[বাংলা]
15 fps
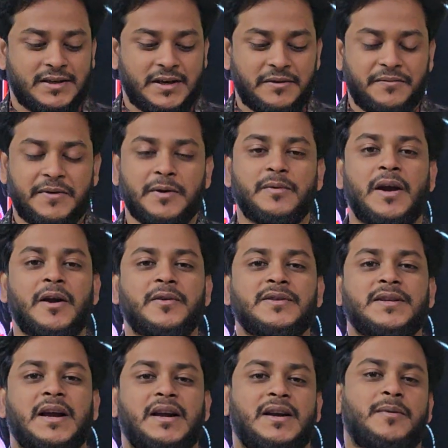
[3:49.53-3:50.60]
সেই
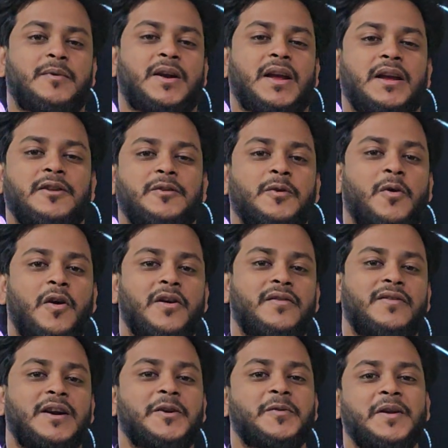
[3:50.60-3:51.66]
ফিউরানোস কাঠামোটা কিন্তু
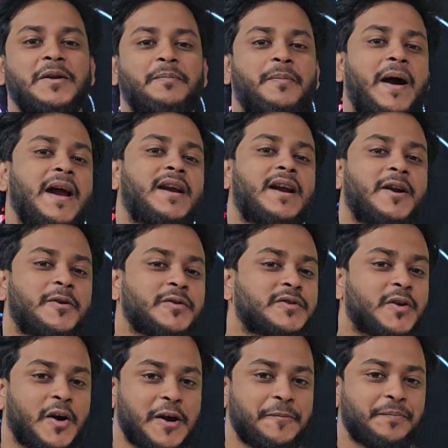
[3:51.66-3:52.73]
কনভার্ট হয়ে পাইরানোজ
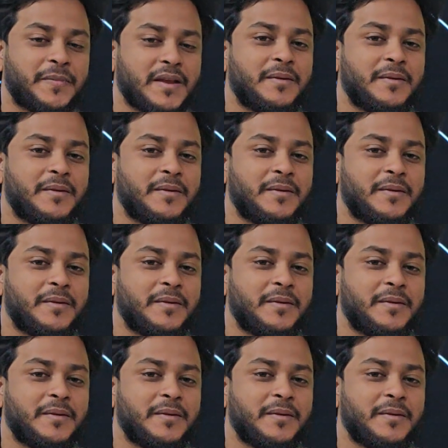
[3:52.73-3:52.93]
হয়